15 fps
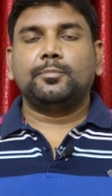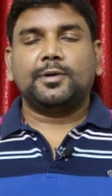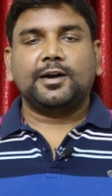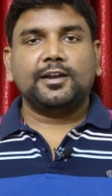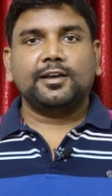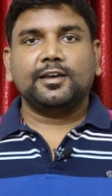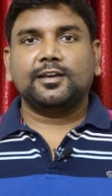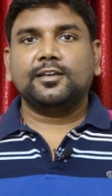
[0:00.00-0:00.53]

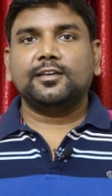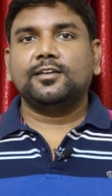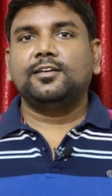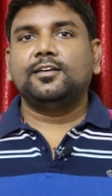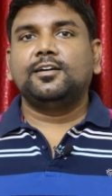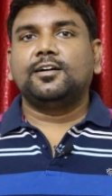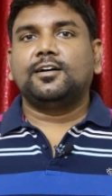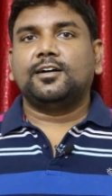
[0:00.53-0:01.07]
பாருங்கள்
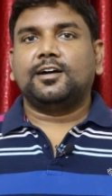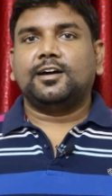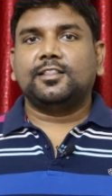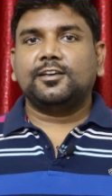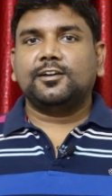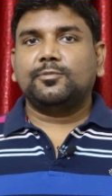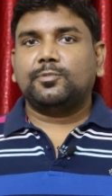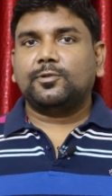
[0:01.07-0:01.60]

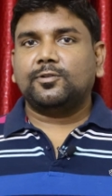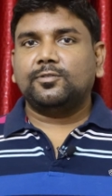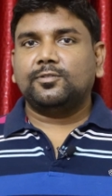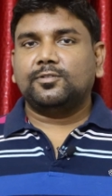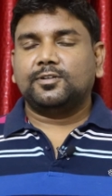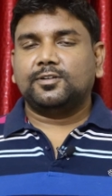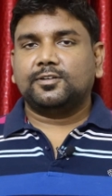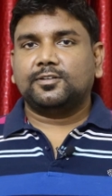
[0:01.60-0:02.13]
அதுக்கப்புறம்
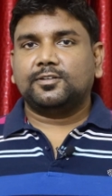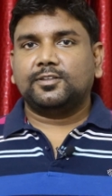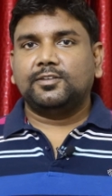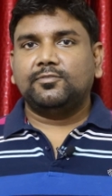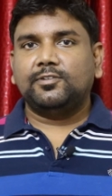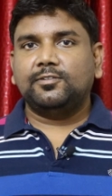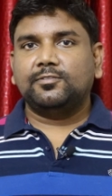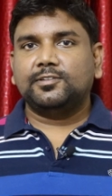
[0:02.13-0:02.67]

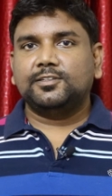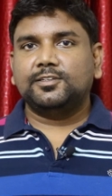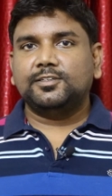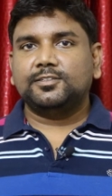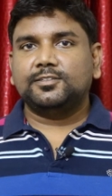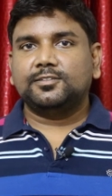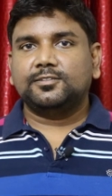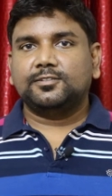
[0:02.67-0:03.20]
இவர் வந்து
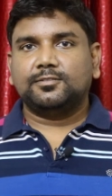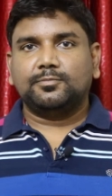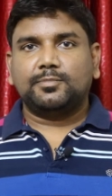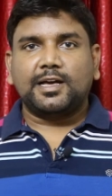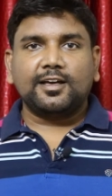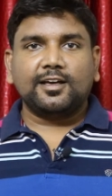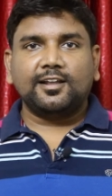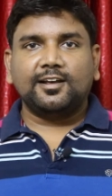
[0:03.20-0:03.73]

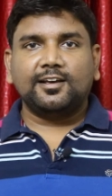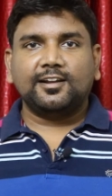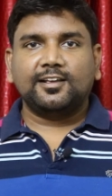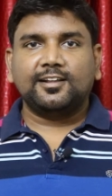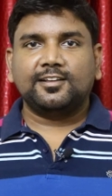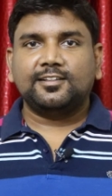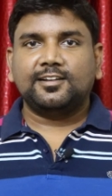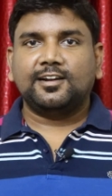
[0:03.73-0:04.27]
பேங்கராக
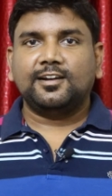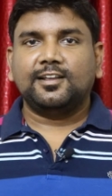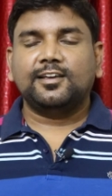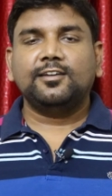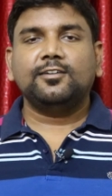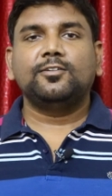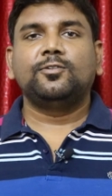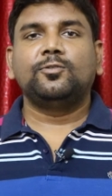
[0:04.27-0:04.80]
இருக்கிறதுனால
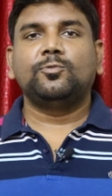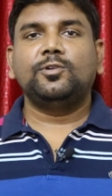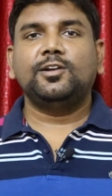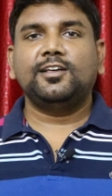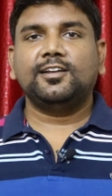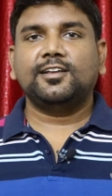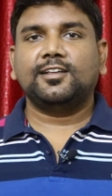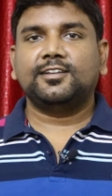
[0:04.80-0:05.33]
உள்ளே
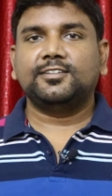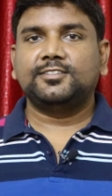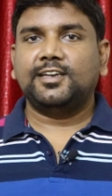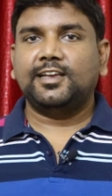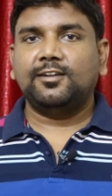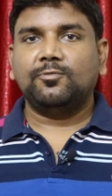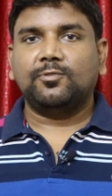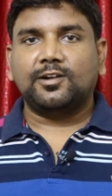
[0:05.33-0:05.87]
இருக்கிற
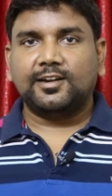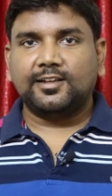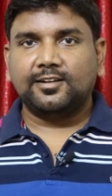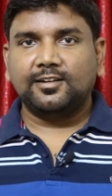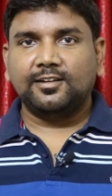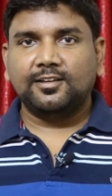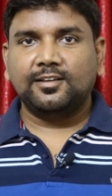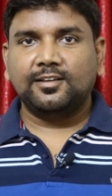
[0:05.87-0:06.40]
ஜெயில் வார்டன்